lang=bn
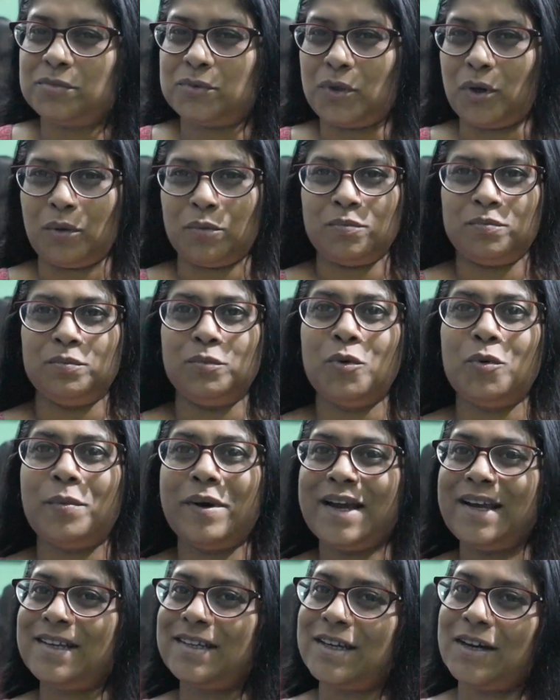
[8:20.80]
তো
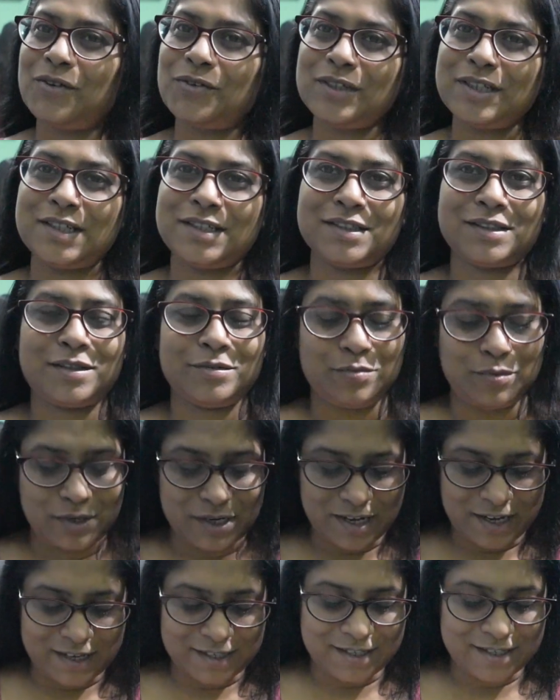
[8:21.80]
মোবাইলটাও নিয়ে যেতে
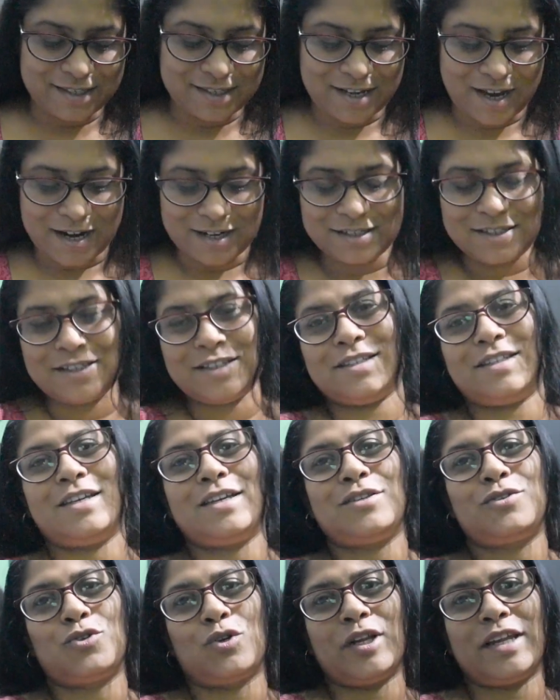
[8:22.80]
ভুলে গেছি চার্জে
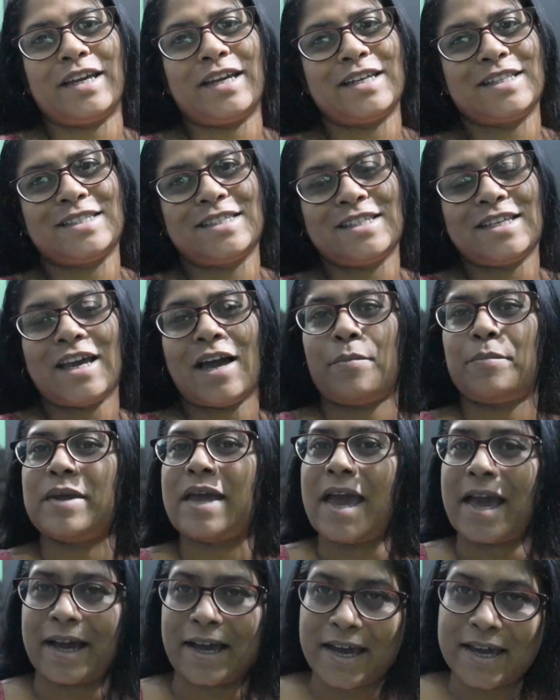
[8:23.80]
দিয়ে চলে গেছি আমি
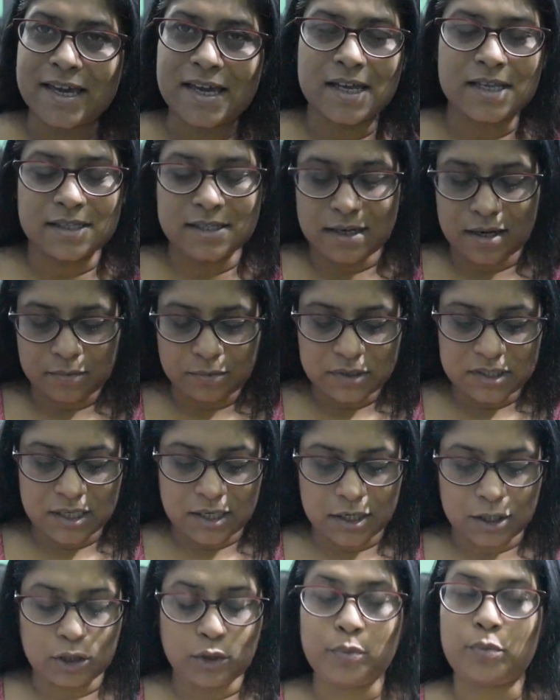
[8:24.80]
একাই গেছিলাম
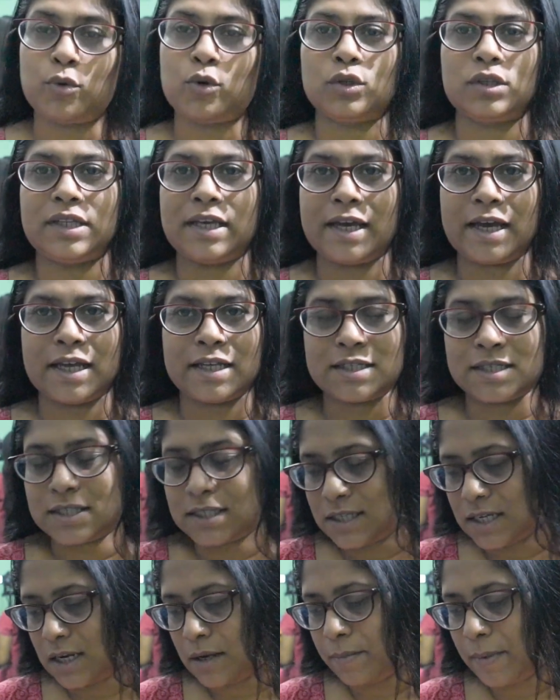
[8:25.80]
ছেলে তো পড়তে গেছে
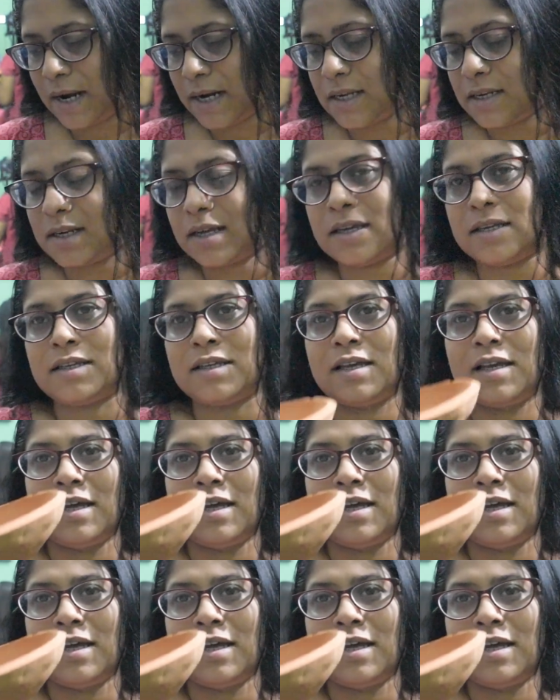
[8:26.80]
ছেলে বাড়ি নেই